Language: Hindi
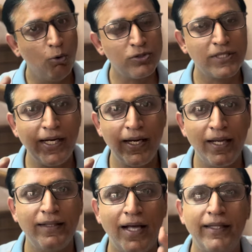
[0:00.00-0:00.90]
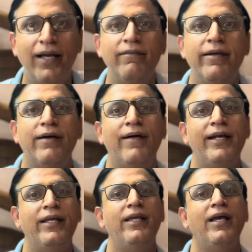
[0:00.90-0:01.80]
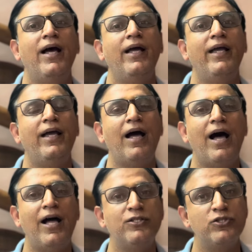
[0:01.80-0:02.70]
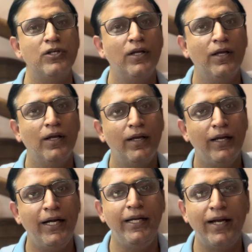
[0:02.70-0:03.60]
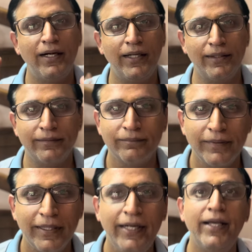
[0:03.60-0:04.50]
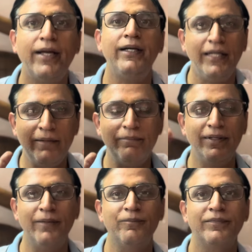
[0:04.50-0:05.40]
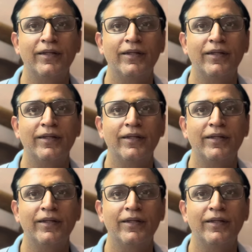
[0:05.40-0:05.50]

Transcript: उस तरीके के दादे का व्यवहार किया है आज इंडिया टीम इंडिया की टीम ने